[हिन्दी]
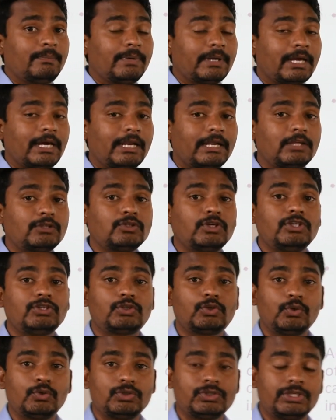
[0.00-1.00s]
प्रकार के जो
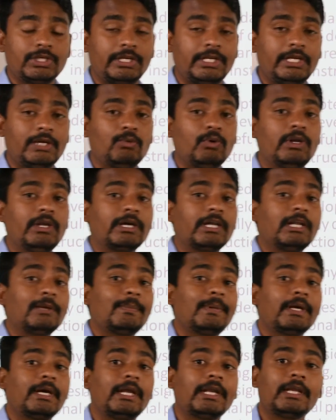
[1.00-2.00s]
इंस्टीट्यूशन है वो अलग
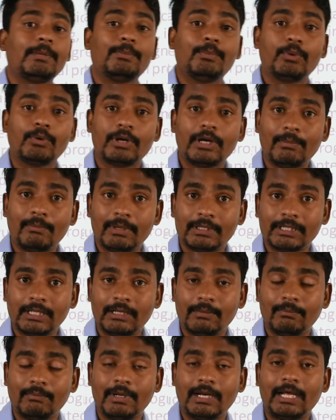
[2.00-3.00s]
अलग प्रकार के प्रोग्राम
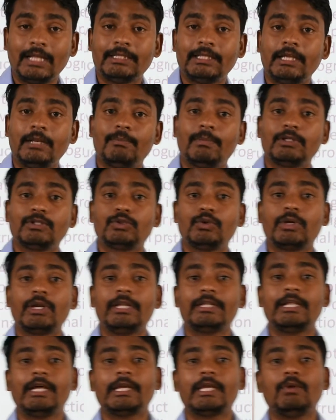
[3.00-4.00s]
बता बनाते हैं इन बच्चों
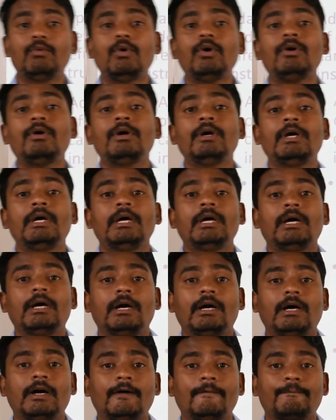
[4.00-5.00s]
के लिए ताकि वो
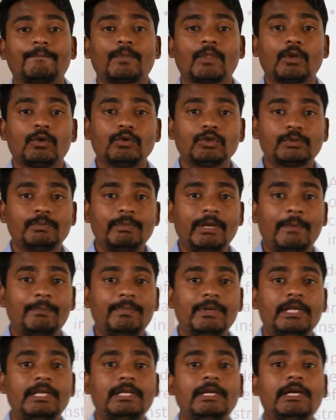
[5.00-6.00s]
उसमें
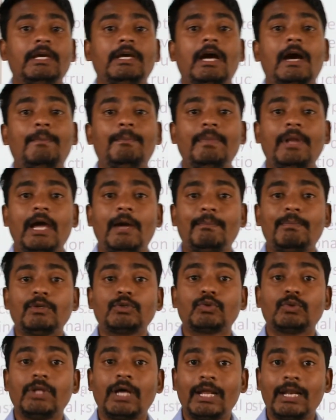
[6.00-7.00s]
अपने अपने आप
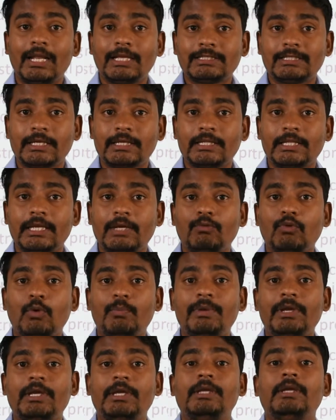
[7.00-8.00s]
में सुधार ला सकते हैं
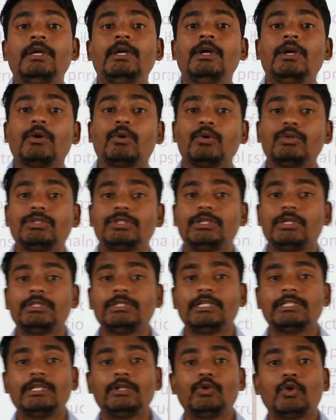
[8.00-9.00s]
वो भी कुछ
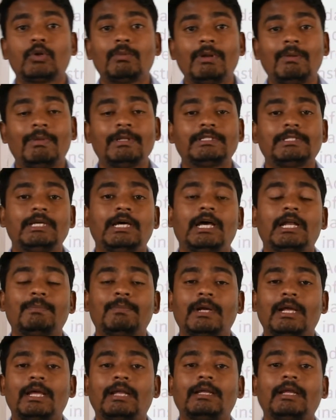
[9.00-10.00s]
जैसे नॉर्मल बच्चे हर
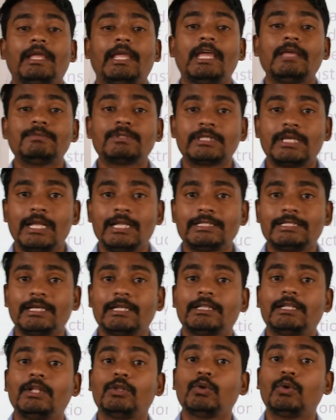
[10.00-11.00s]
प्रकार के गेम्स खेल
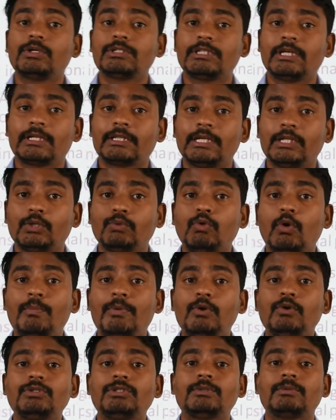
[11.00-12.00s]
सकते हैं दौड़ सकते हैं तो वो
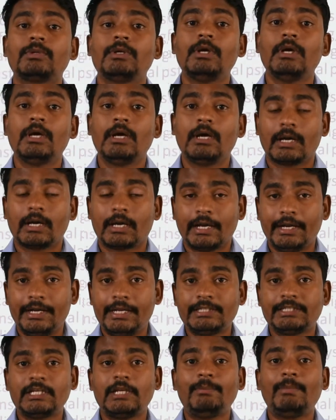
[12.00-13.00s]
भी उस
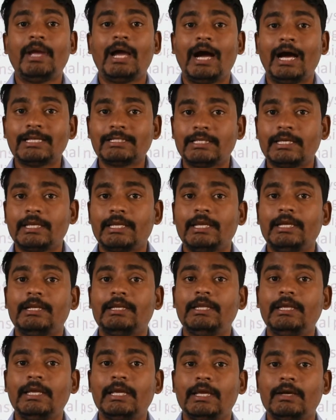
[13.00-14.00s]
कंडीशन में आ
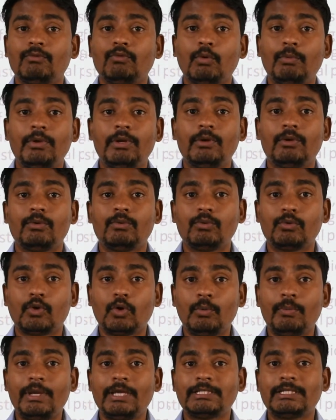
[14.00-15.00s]
सकें ठीक है वो भी
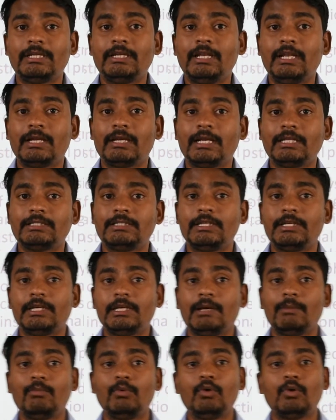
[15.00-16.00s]
उनको भी ऐसा नहीं लगना चाहिए
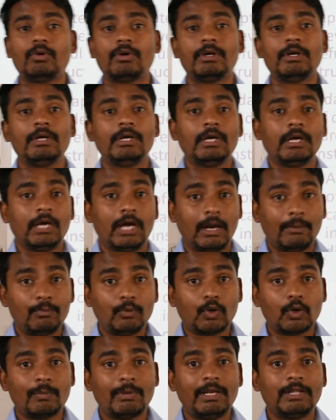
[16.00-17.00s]
कि हम लोग
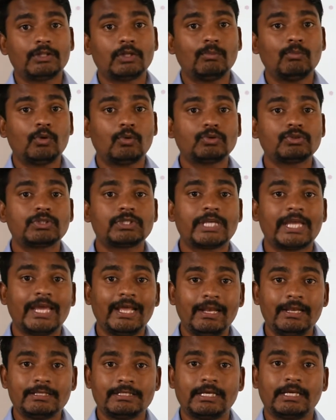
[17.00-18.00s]
अब नॉर्मल है तो हम लोग कुछ
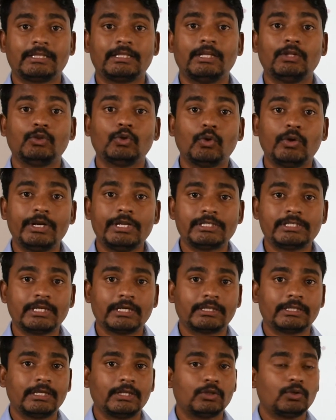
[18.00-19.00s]
खेल नहीं सकते दौड़ नहीं
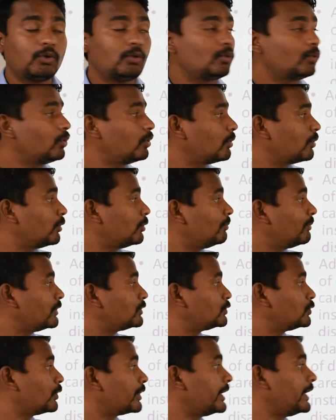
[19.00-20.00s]
सकते तो उन लोग उन
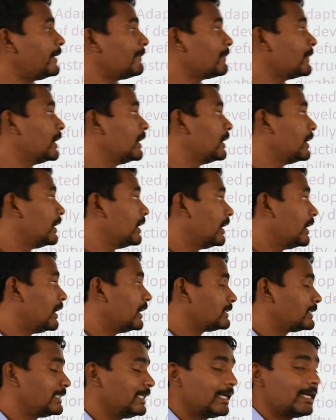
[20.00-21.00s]
बच्चों के
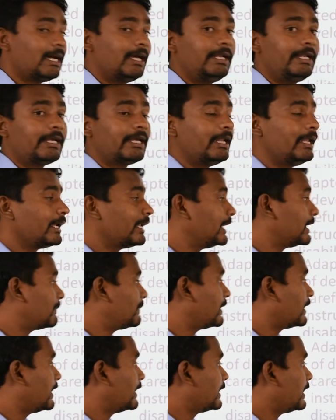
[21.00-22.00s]
आ, सिखाने के अलग
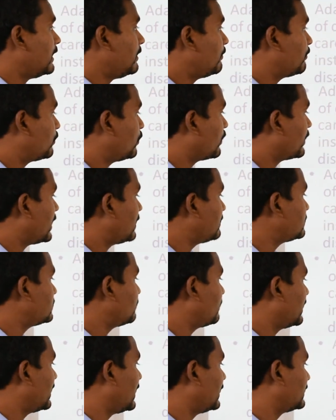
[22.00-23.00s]
अलग प्रकार के
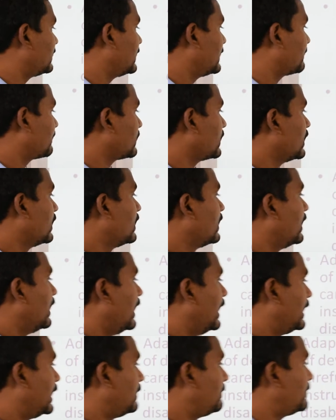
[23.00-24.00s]
प्रोग्राम्स बनाते हैं
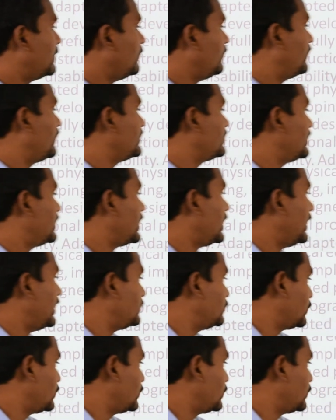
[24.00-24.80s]
अडेप्टिव फिजिकल